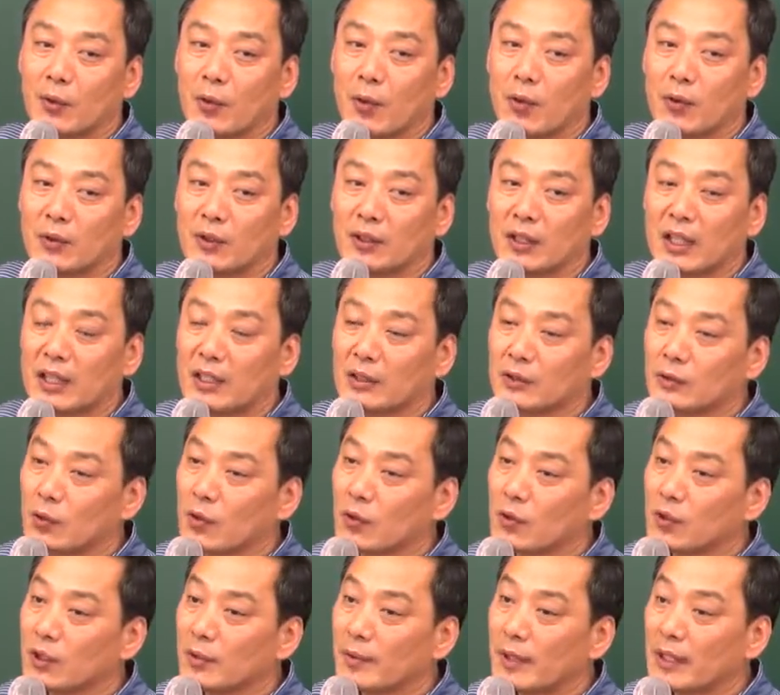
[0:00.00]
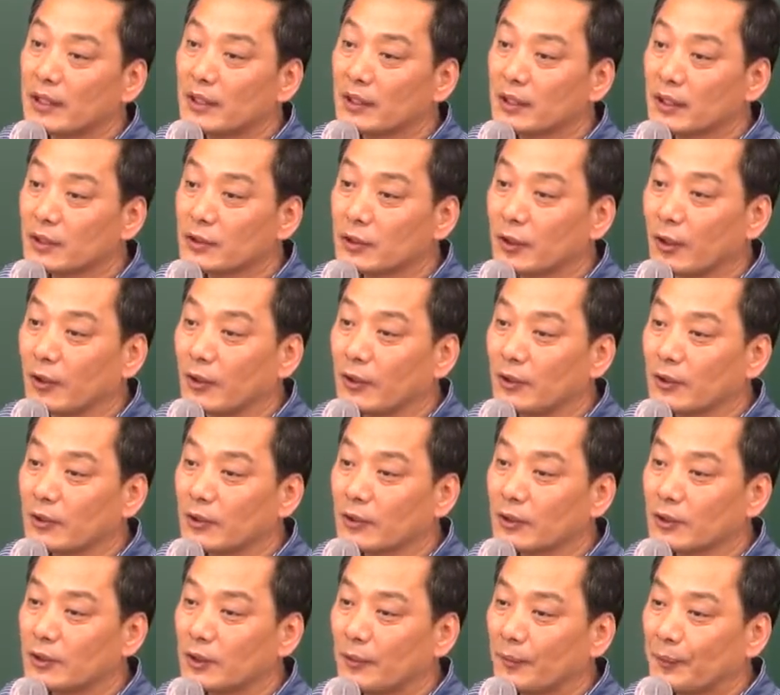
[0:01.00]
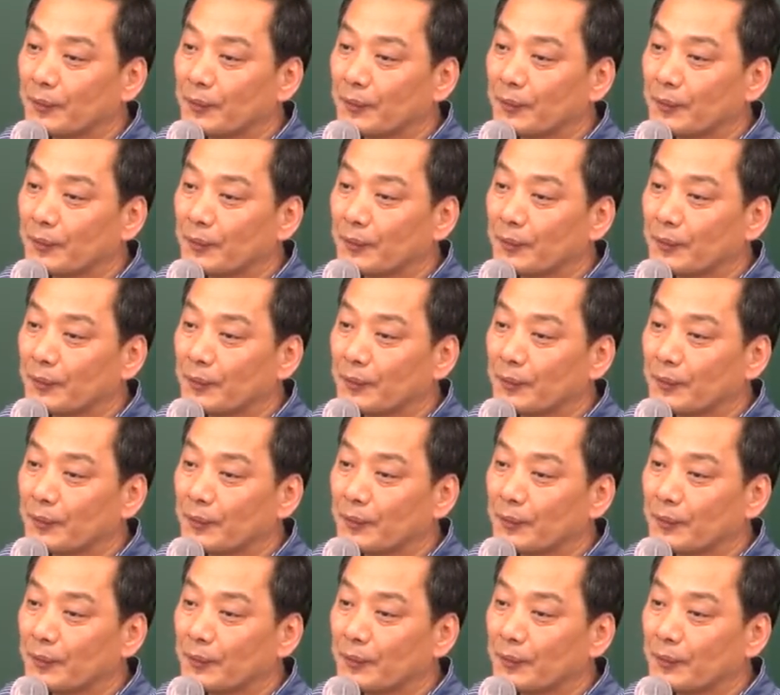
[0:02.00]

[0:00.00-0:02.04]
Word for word: 공간을 공급하는 거죠. 그죠?